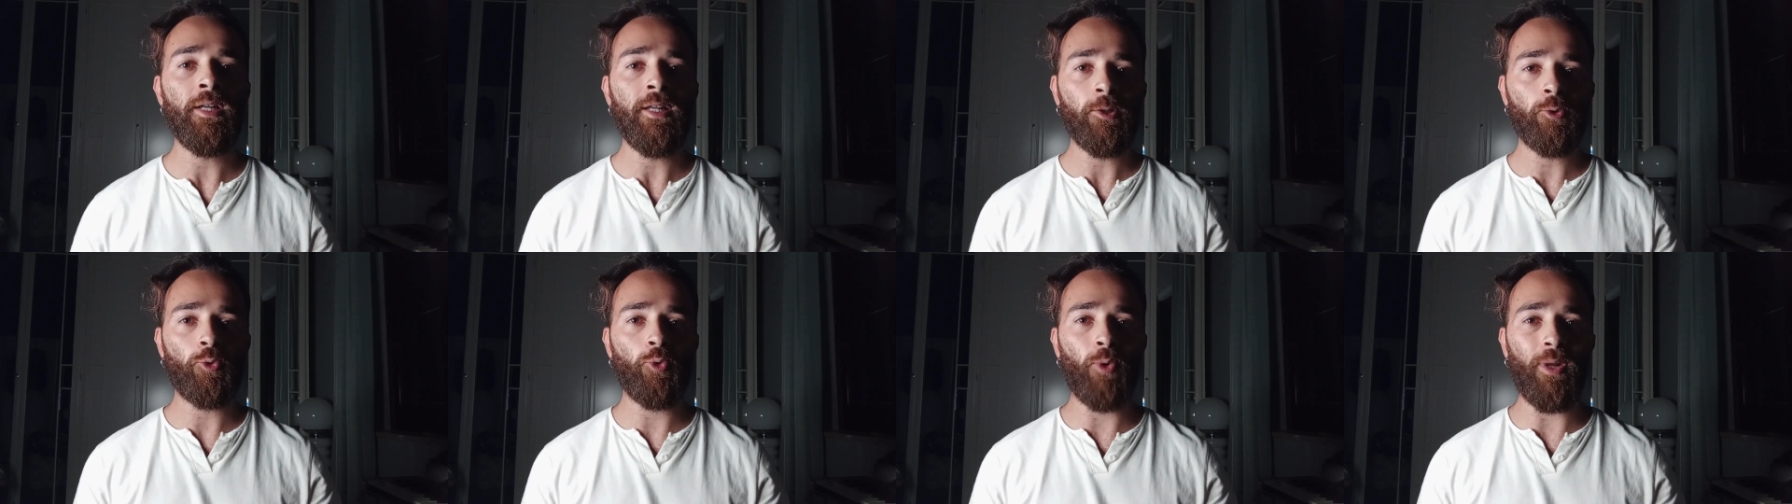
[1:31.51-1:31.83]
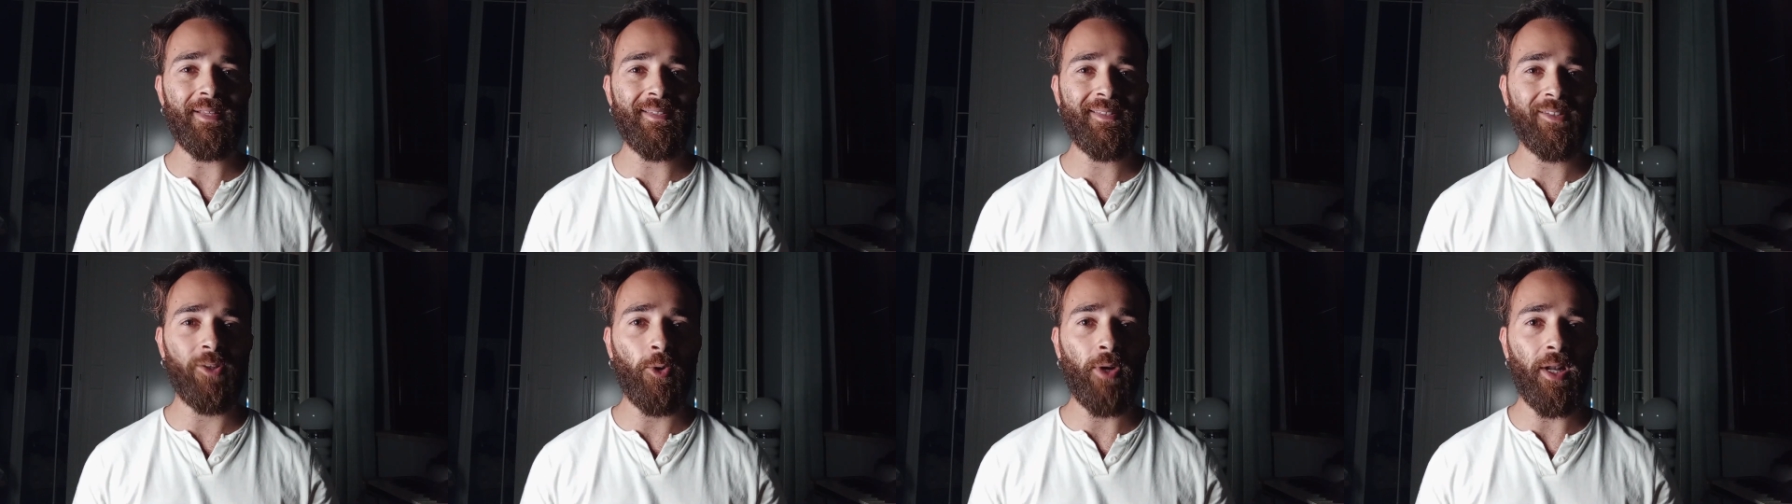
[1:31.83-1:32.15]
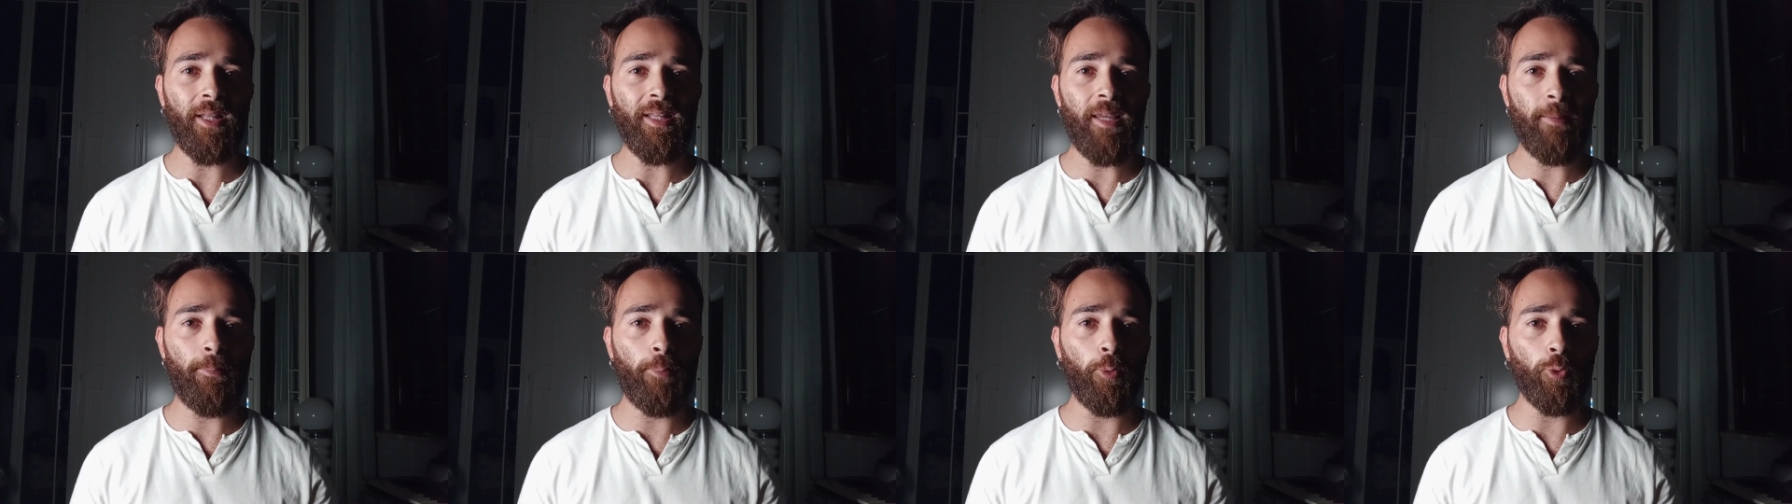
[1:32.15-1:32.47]
sulla
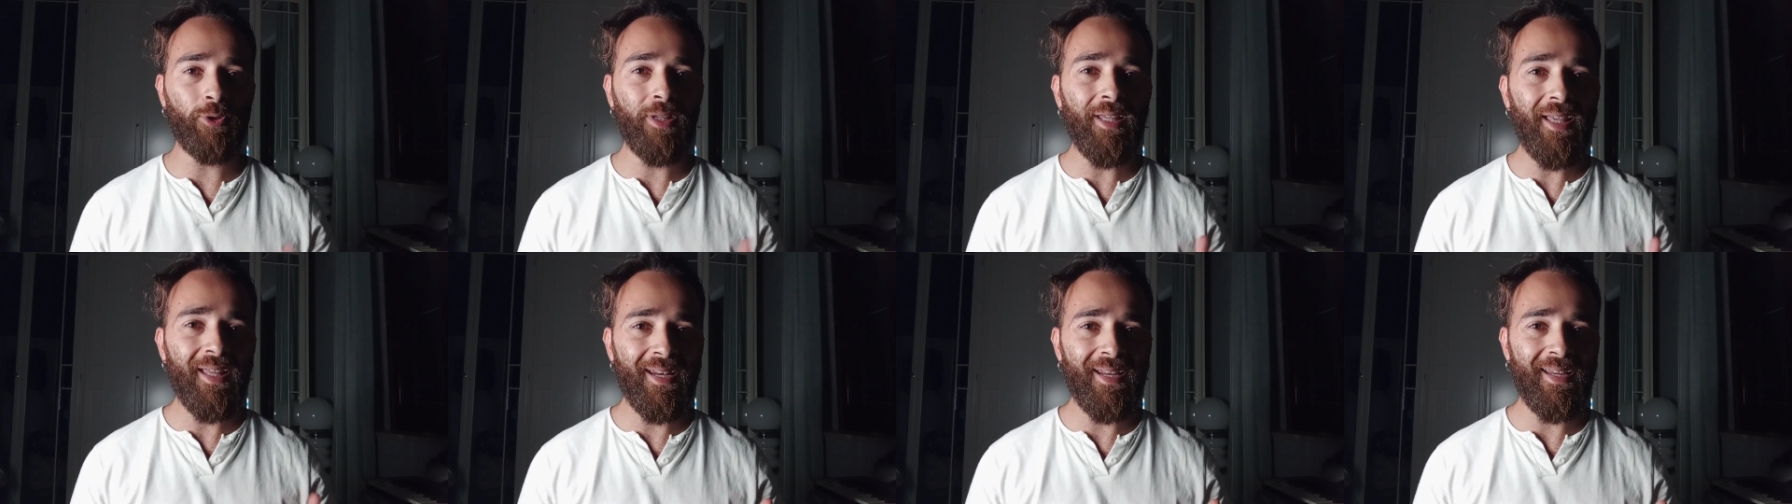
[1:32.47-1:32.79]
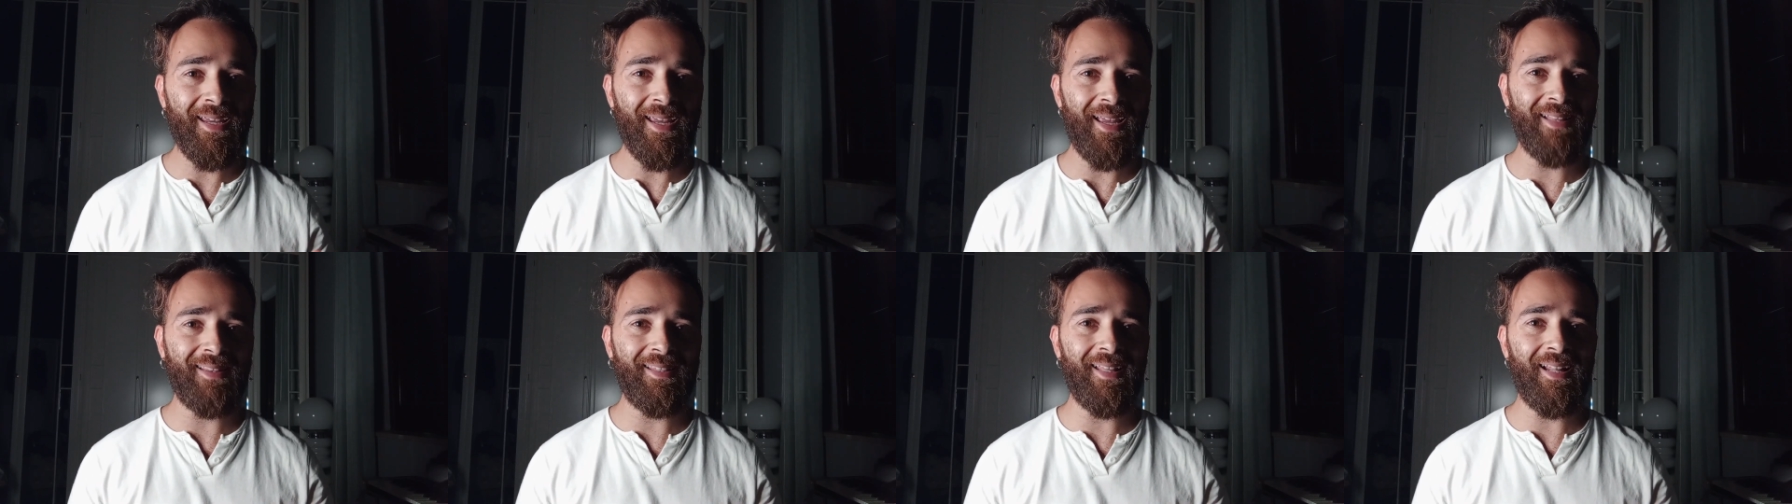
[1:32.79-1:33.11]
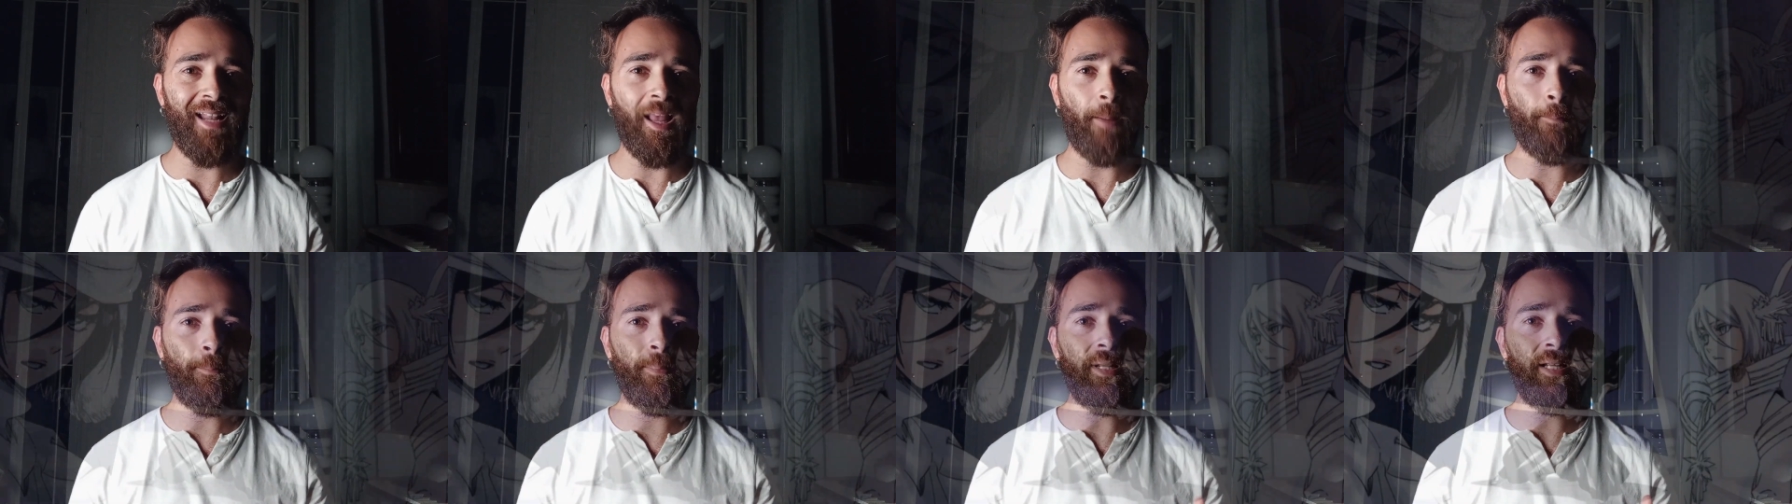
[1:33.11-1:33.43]
storia dei poteri e
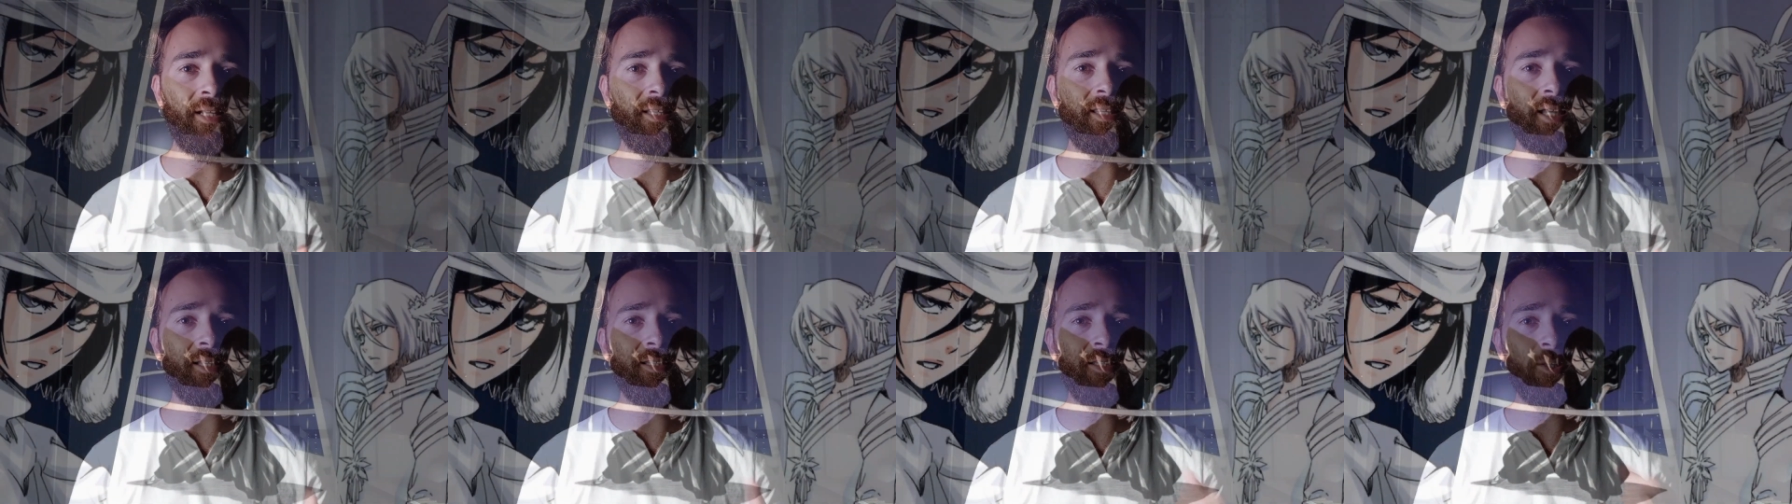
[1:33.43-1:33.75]
delle abilità